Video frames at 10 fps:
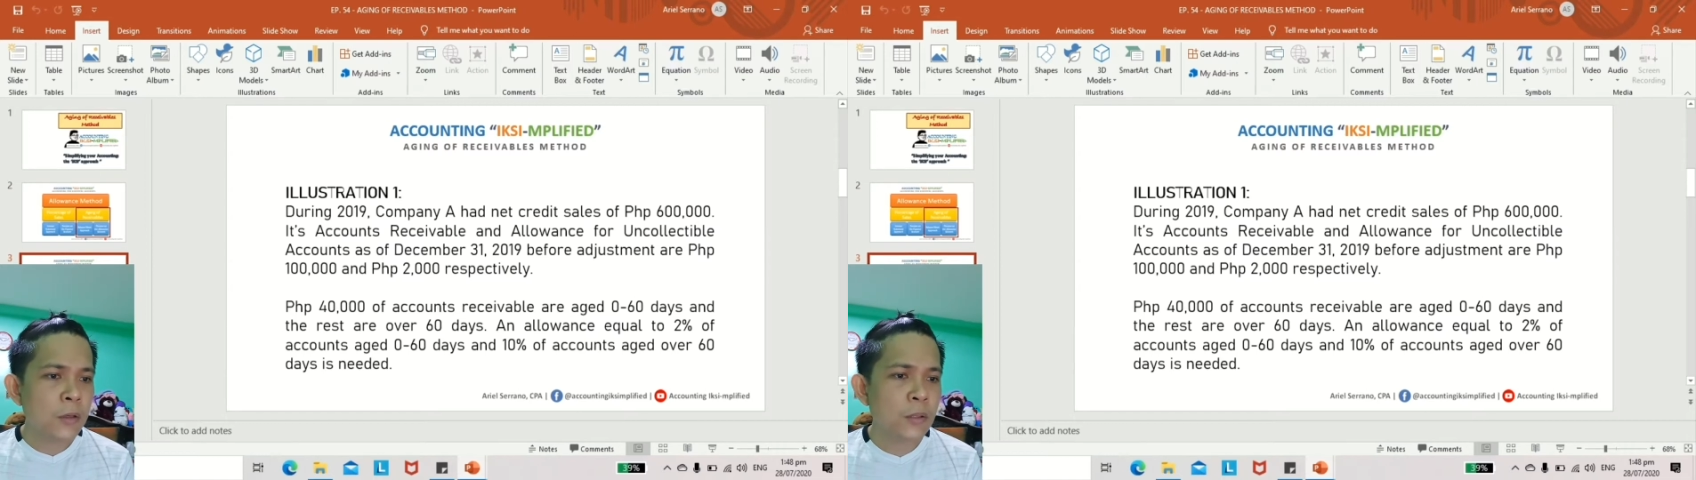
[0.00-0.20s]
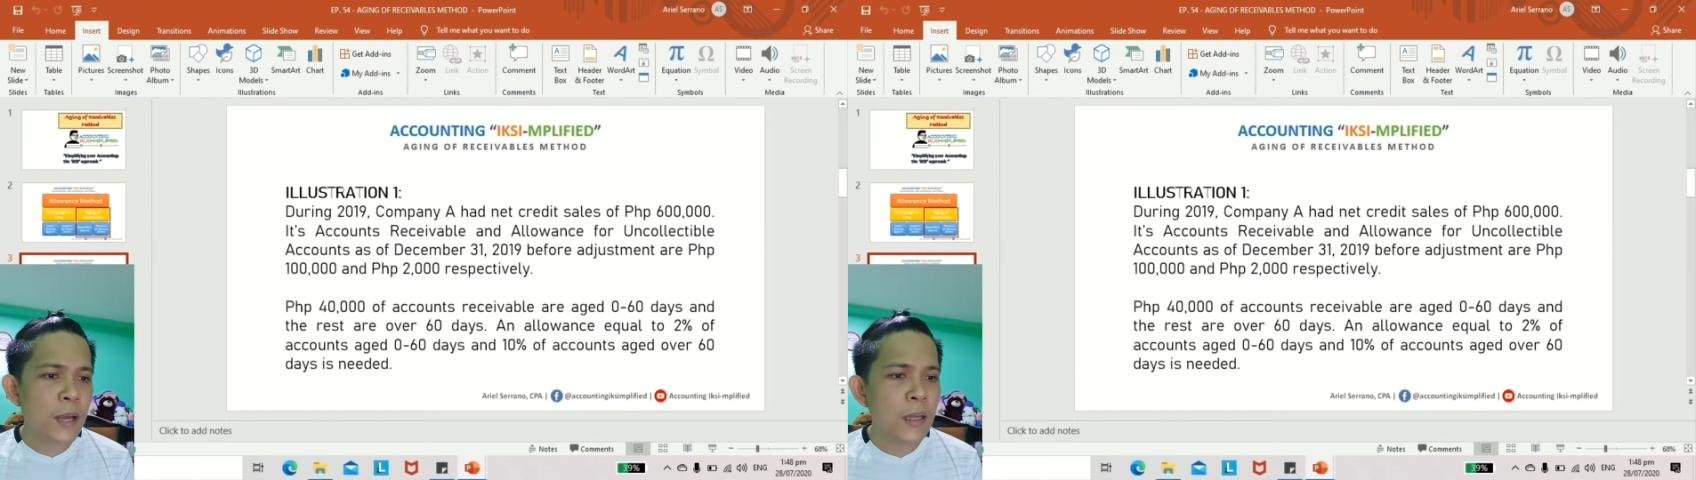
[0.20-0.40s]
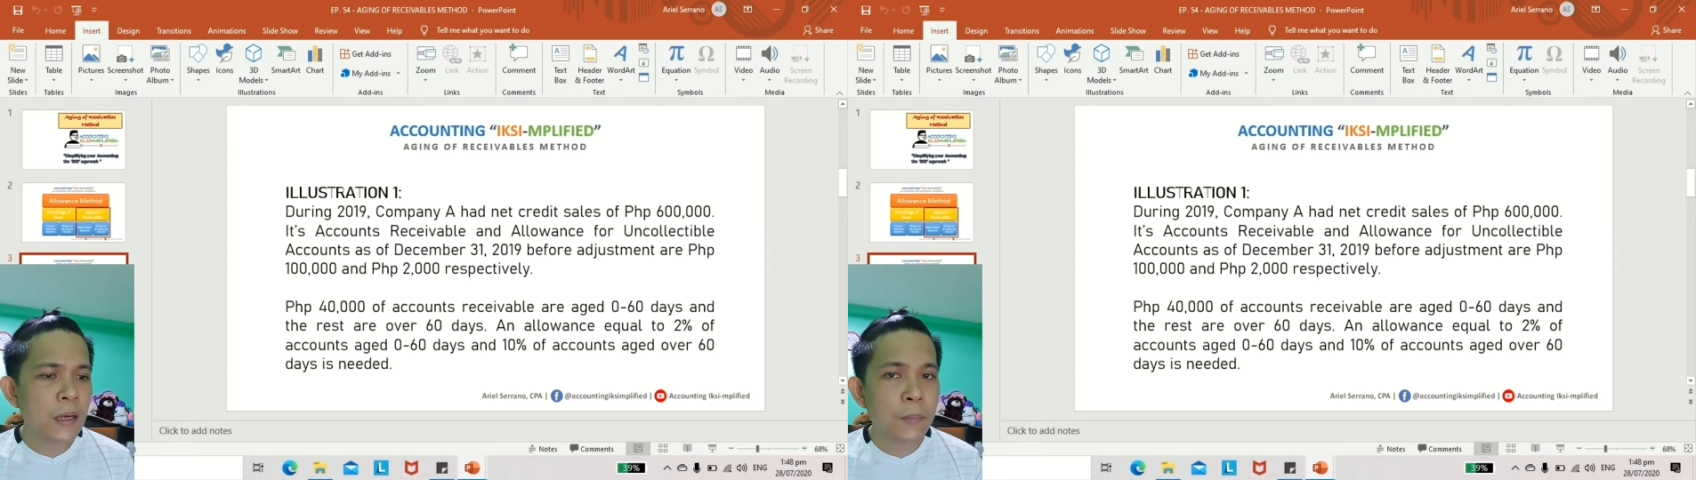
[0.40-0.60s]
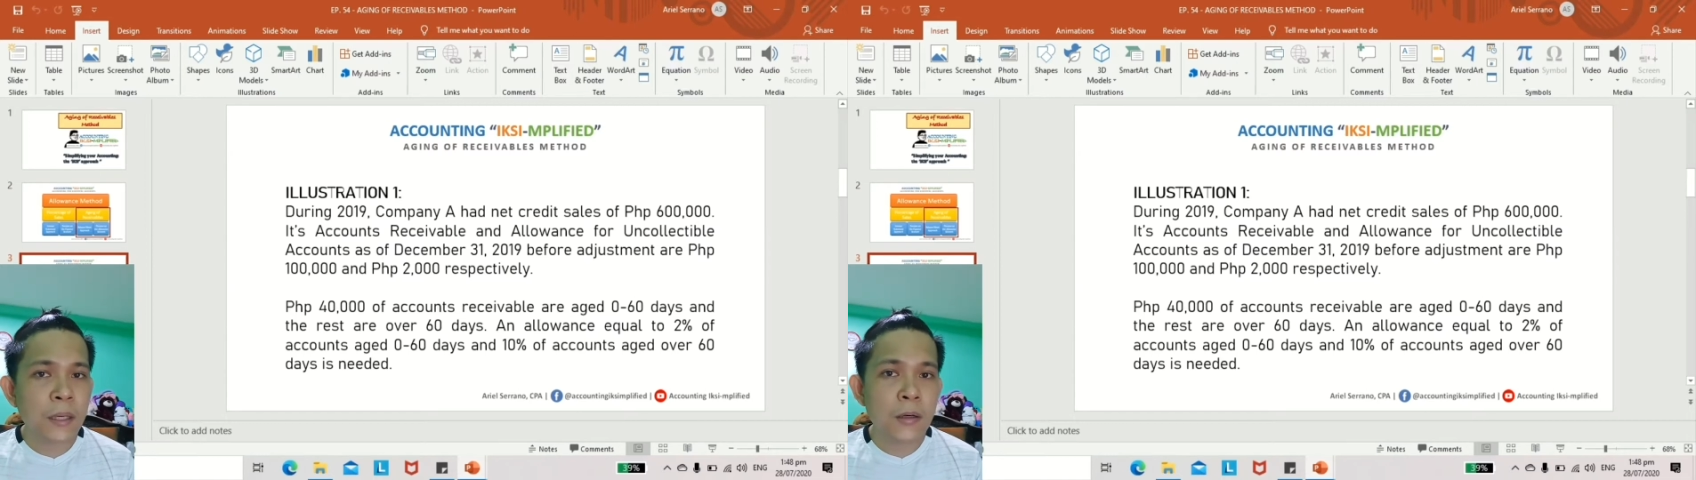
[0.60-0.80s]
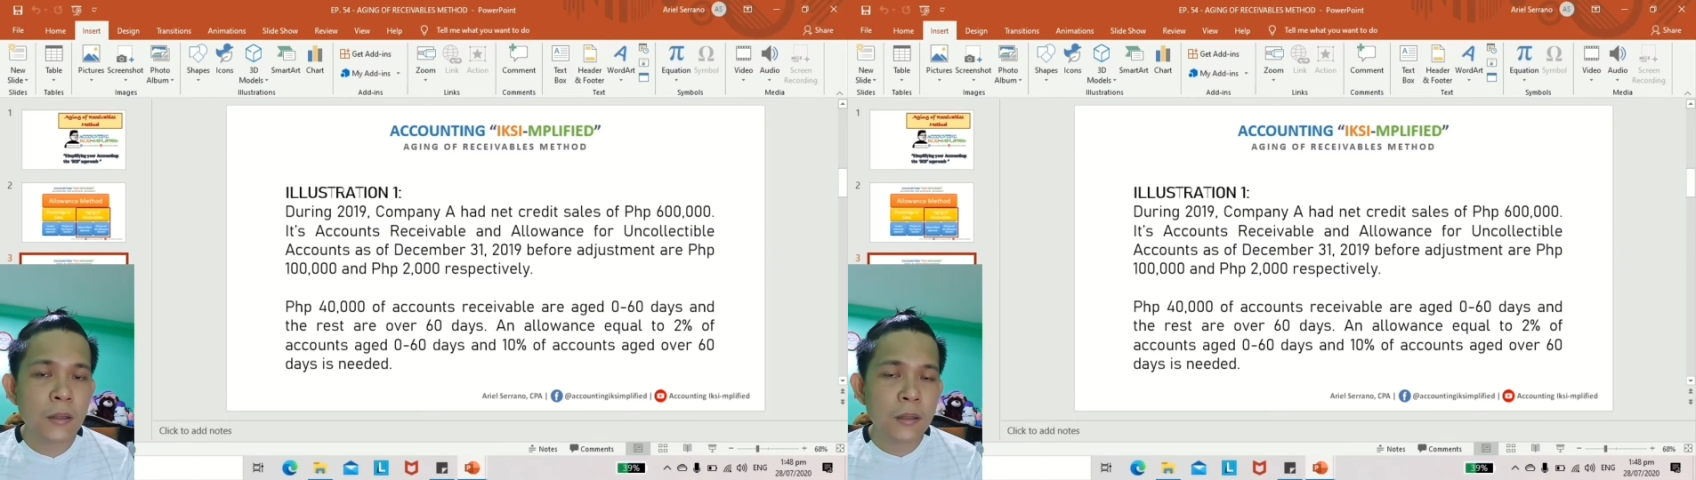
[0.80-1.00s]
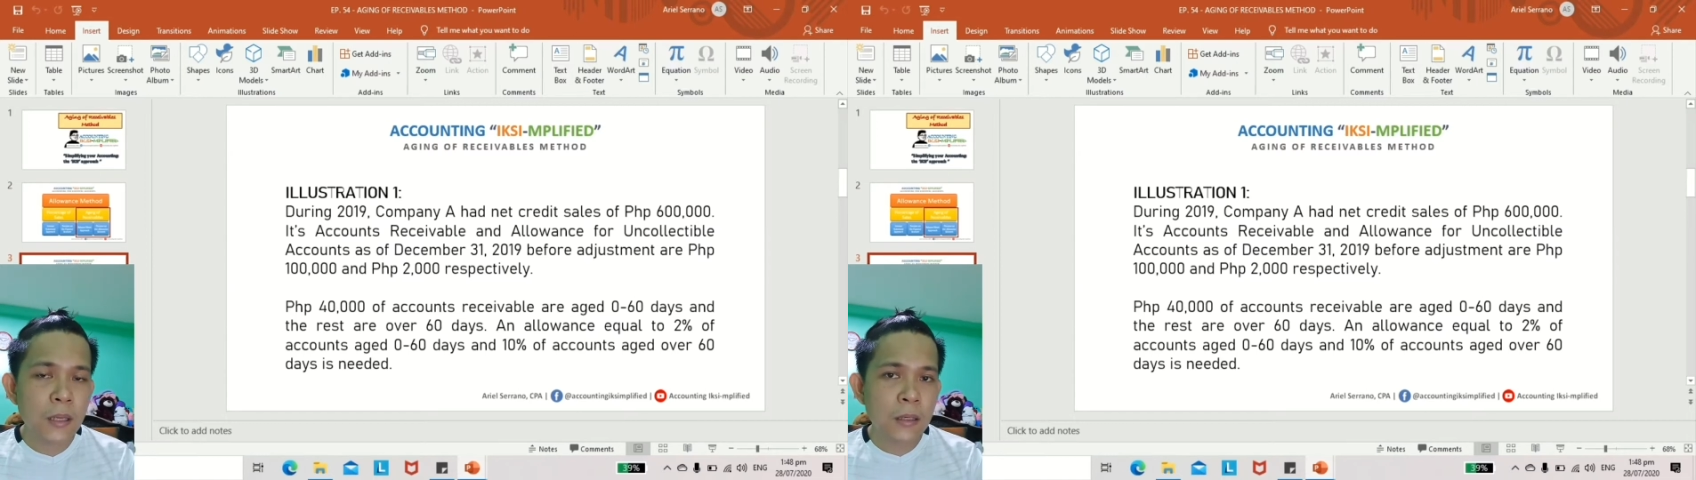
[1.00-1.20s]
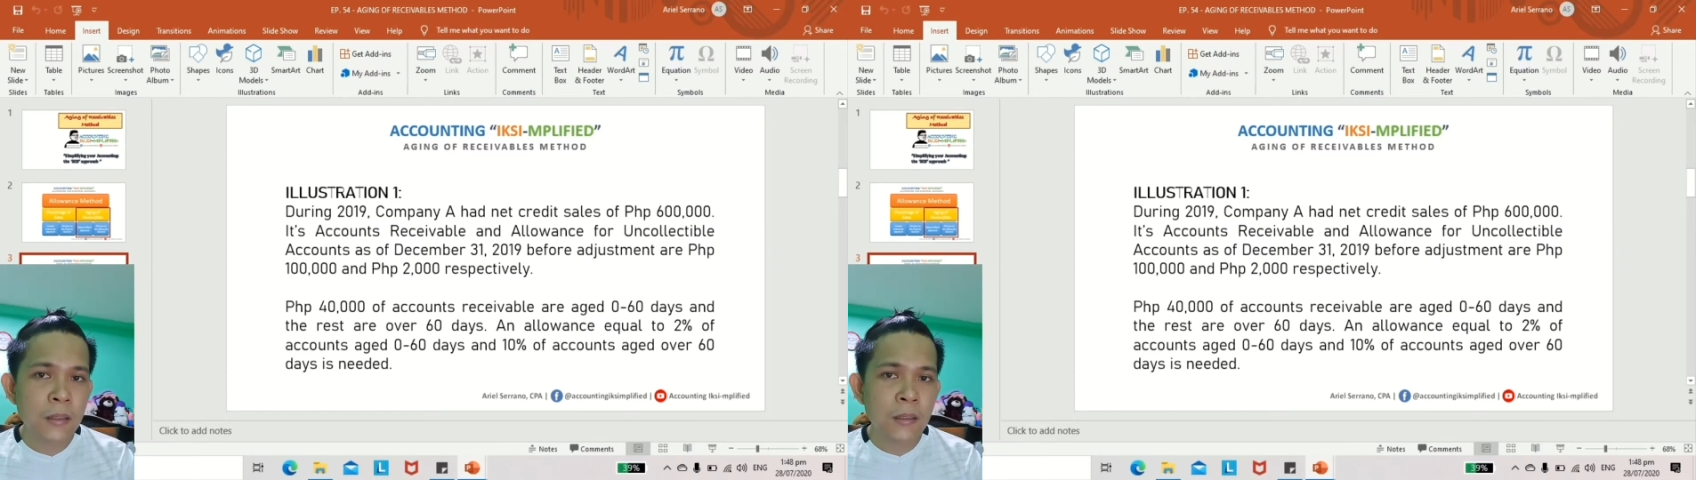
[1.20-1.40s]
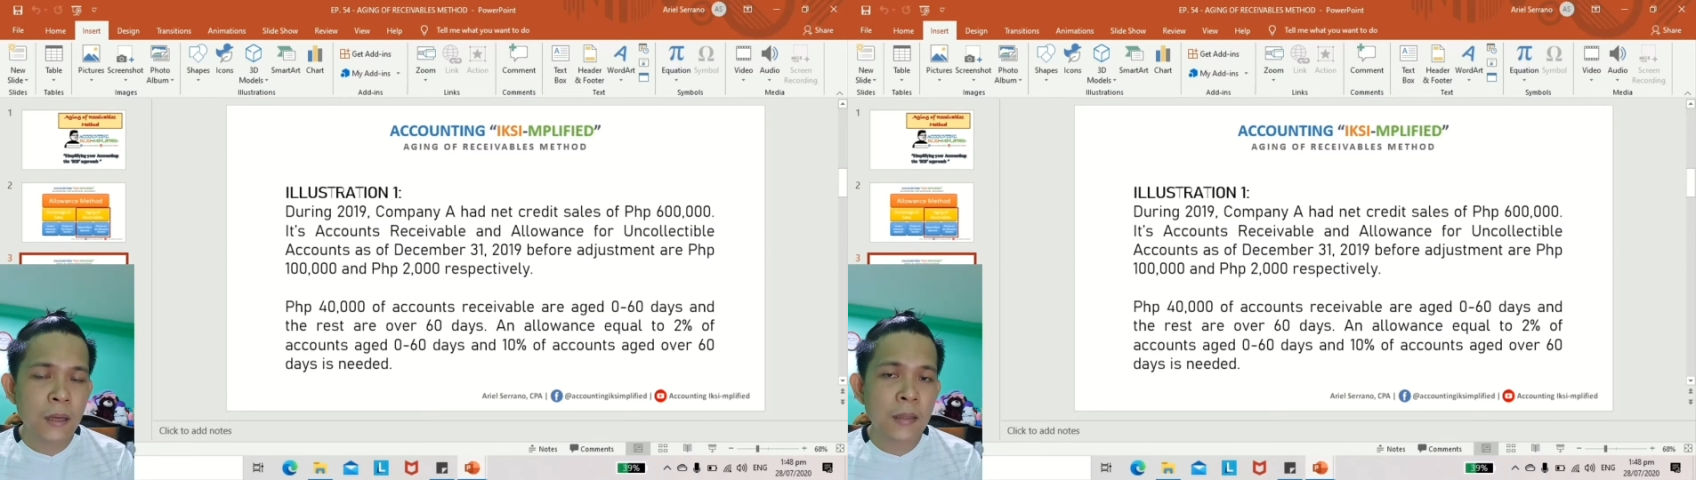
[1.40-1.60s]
Yun nga lang, may konting